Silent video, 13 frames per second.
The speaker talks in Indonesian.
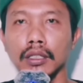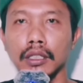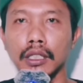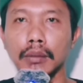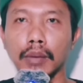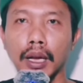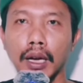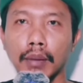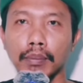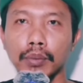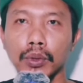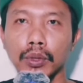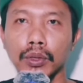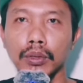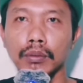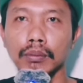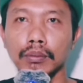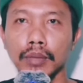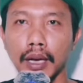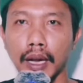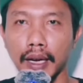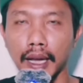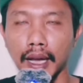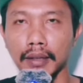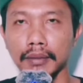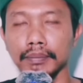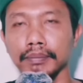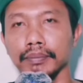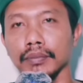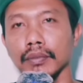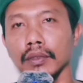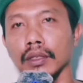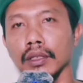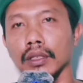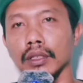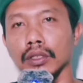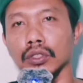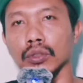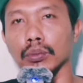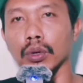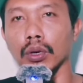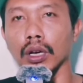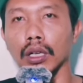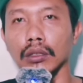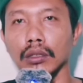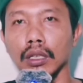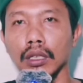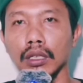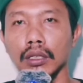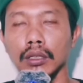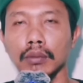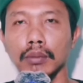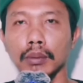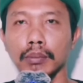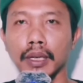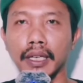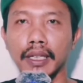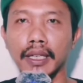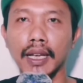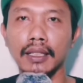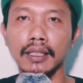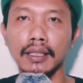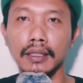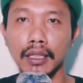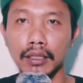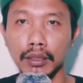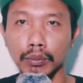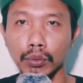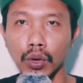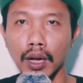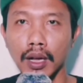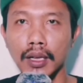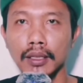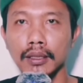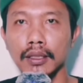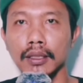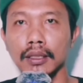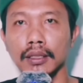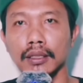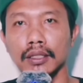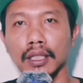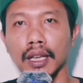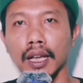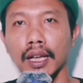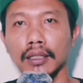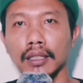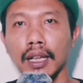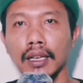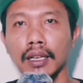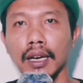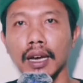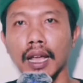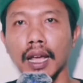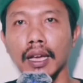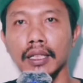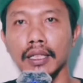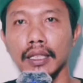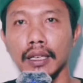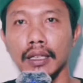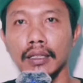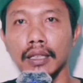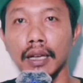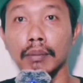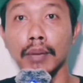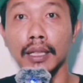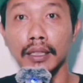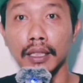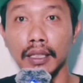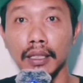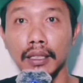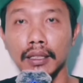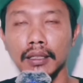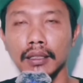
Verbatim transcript: dimanapun berada. Semoga Allah memberikan kita semua kesehatan lahir dan batin,